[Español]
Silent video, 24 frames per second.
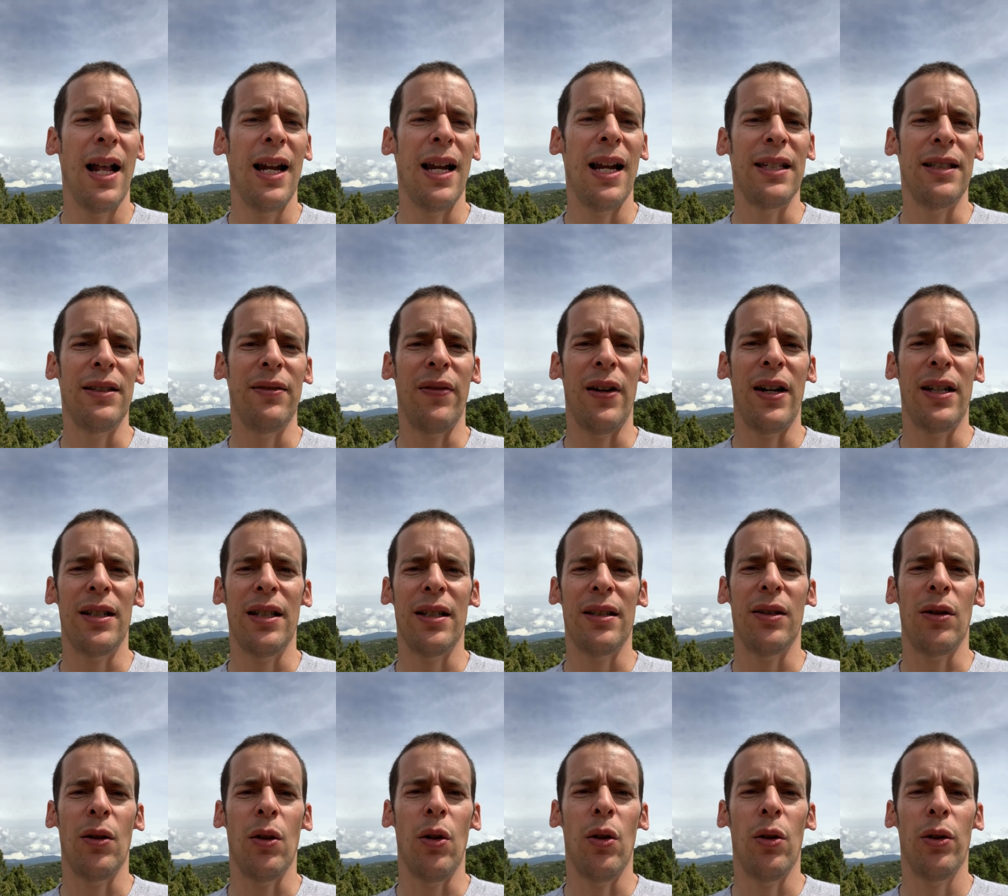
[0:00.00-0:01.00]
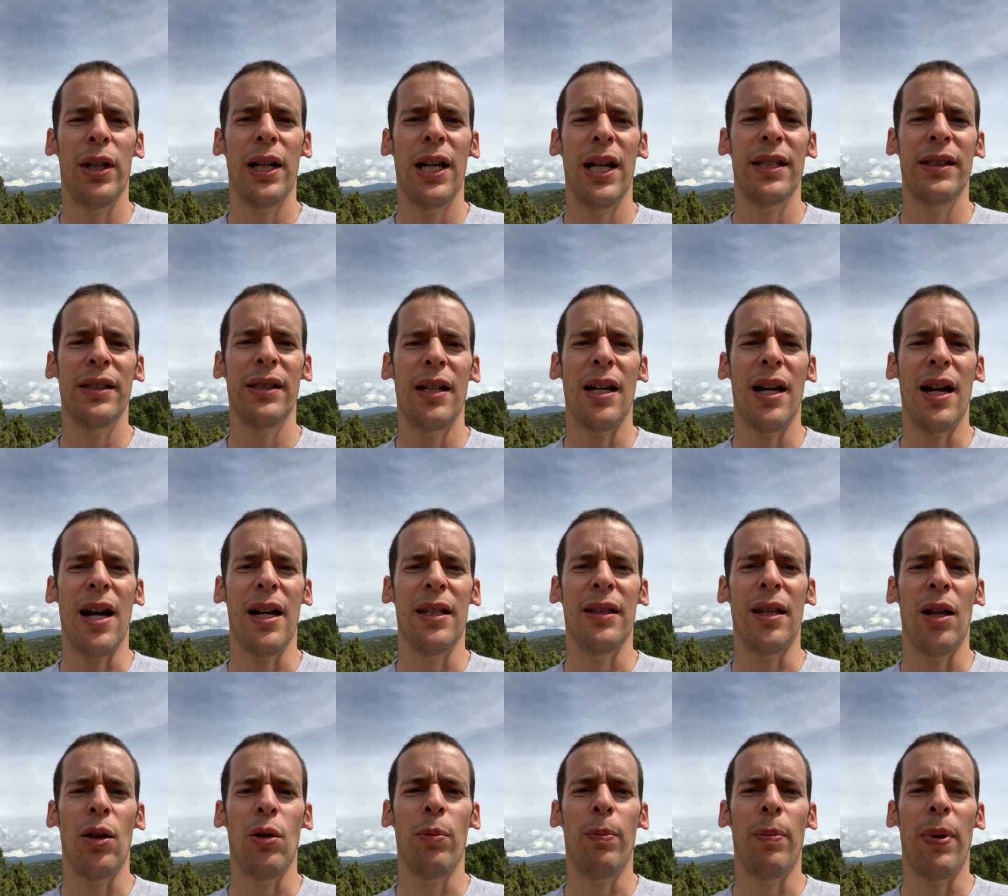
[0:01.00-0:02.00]
Las diferencias ideológicas han
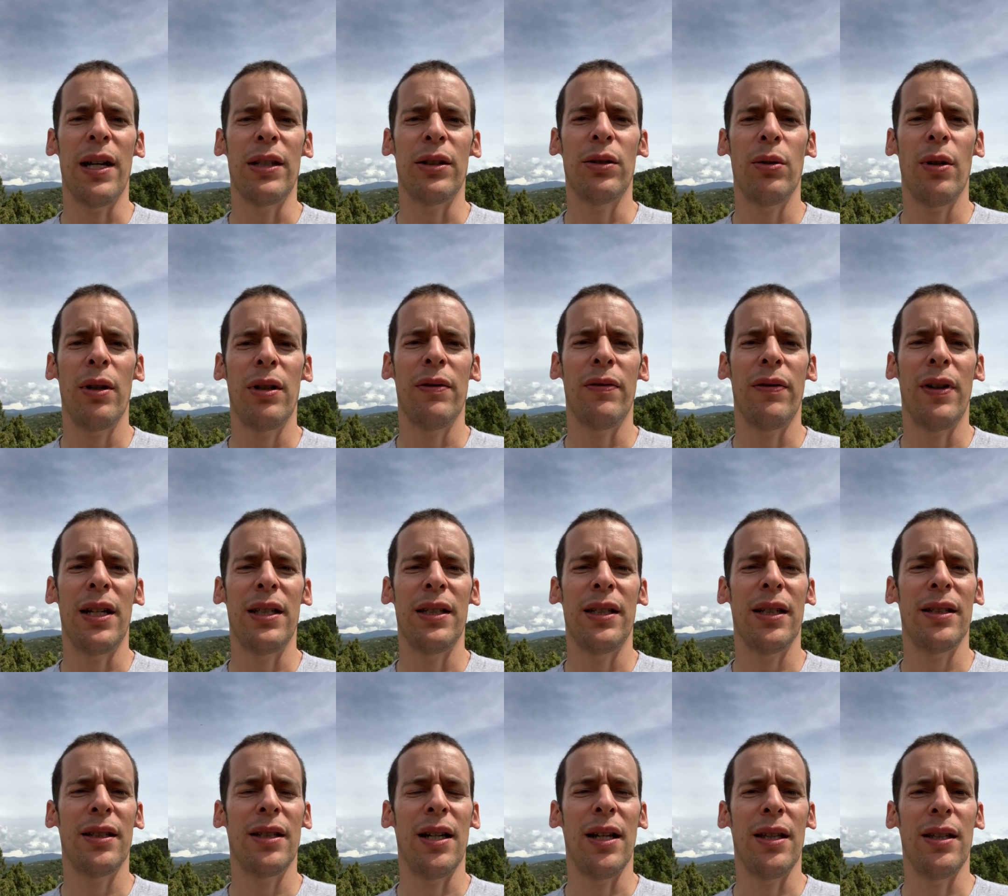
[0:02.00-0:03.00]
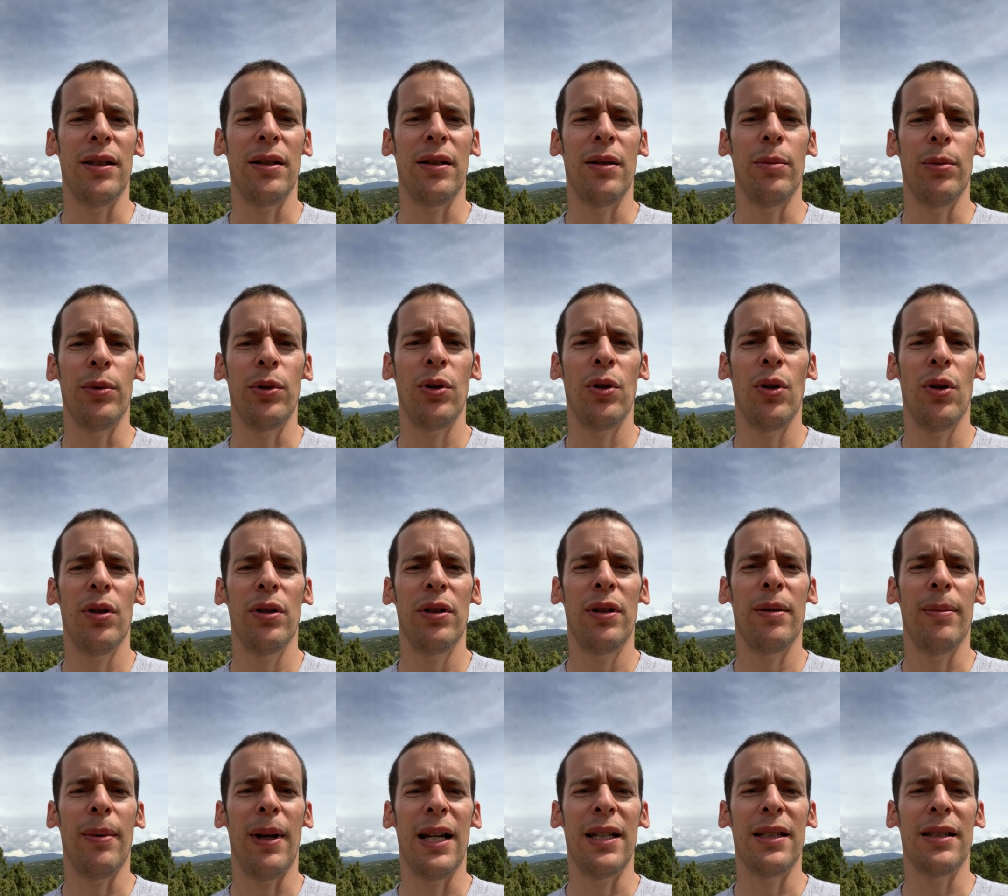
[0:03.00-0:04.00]
dado paso a diferencias en la distribución
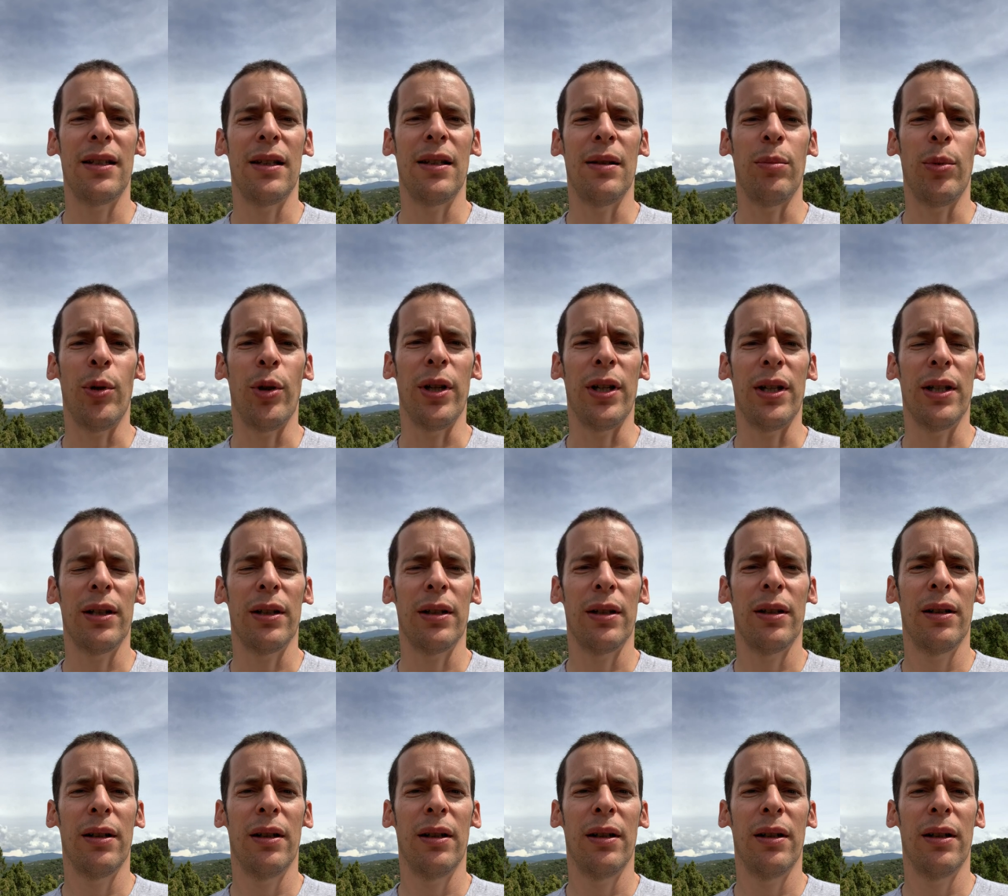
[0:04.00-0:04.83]
y balance de poder.